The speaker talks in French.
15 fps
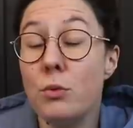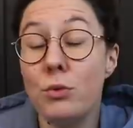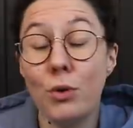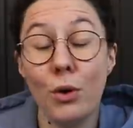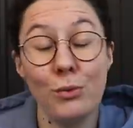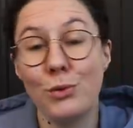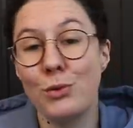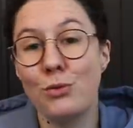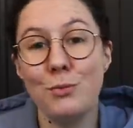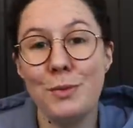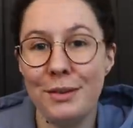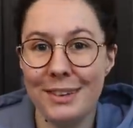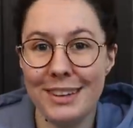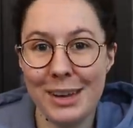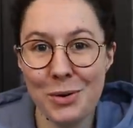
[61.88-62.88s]
du temps sous
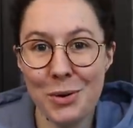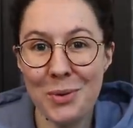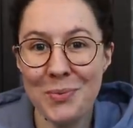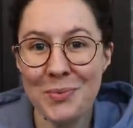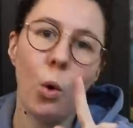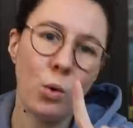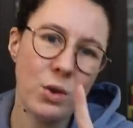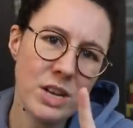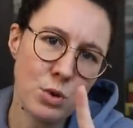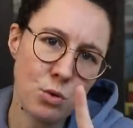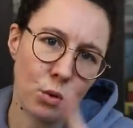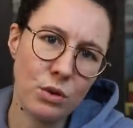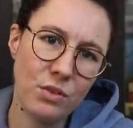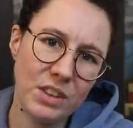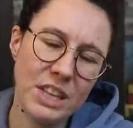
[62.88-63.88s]
mes vidéos. On est
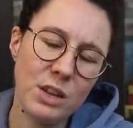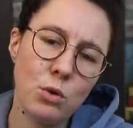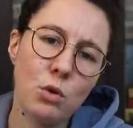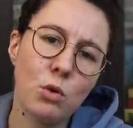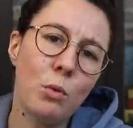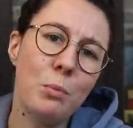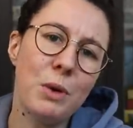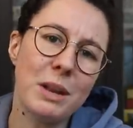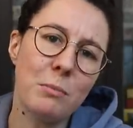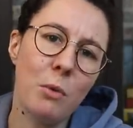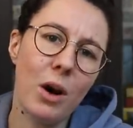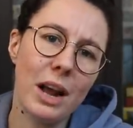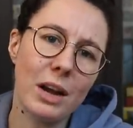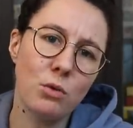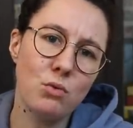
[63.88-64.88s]
sur une vidéo
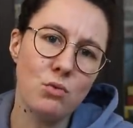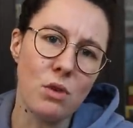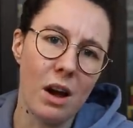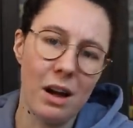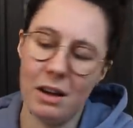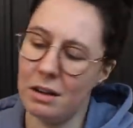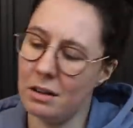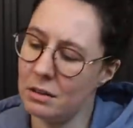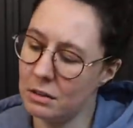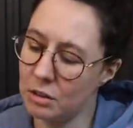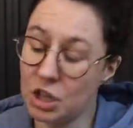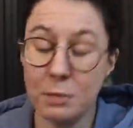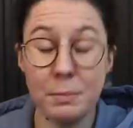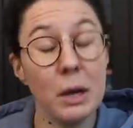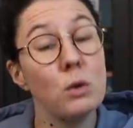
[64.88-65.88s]
complètement à la cool, hein.
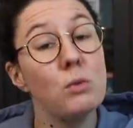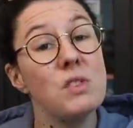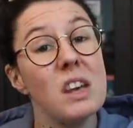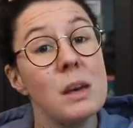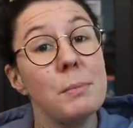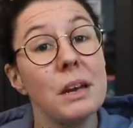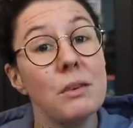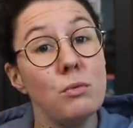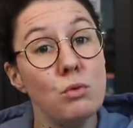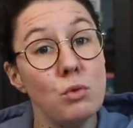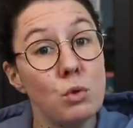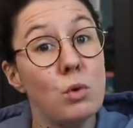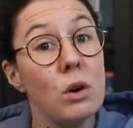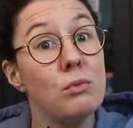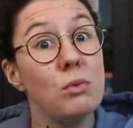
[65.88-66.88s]
j'espère que vous avez prévu de
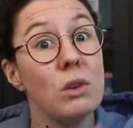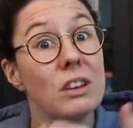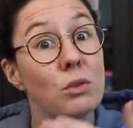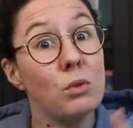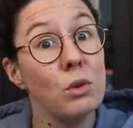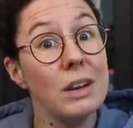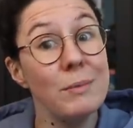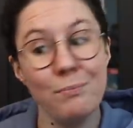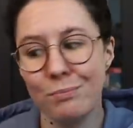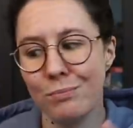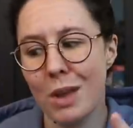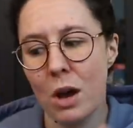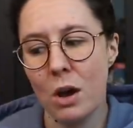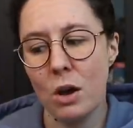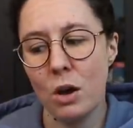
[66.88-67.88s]
quoi vous restaurer.
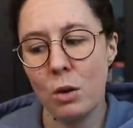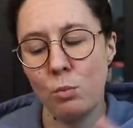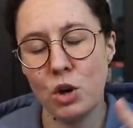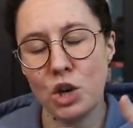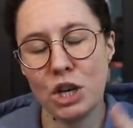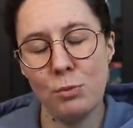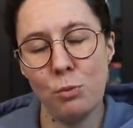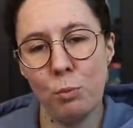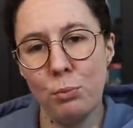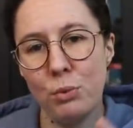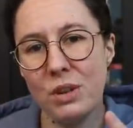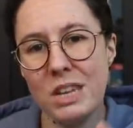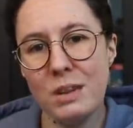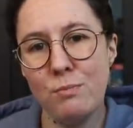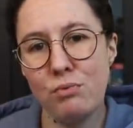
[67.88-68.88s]
Moi j'ai mon
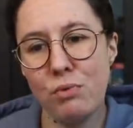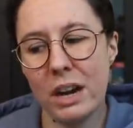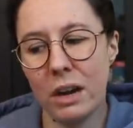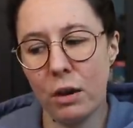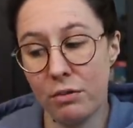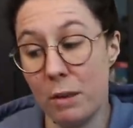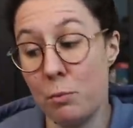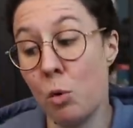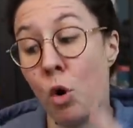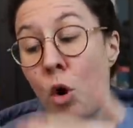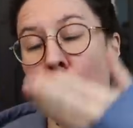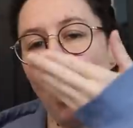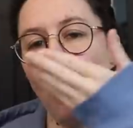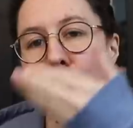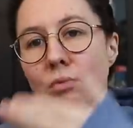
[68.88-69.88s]
petit poire, enfin mon
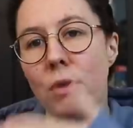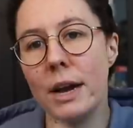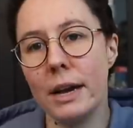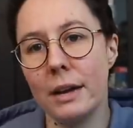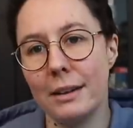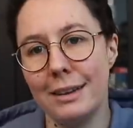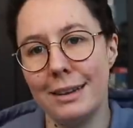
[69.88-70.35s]
grand poire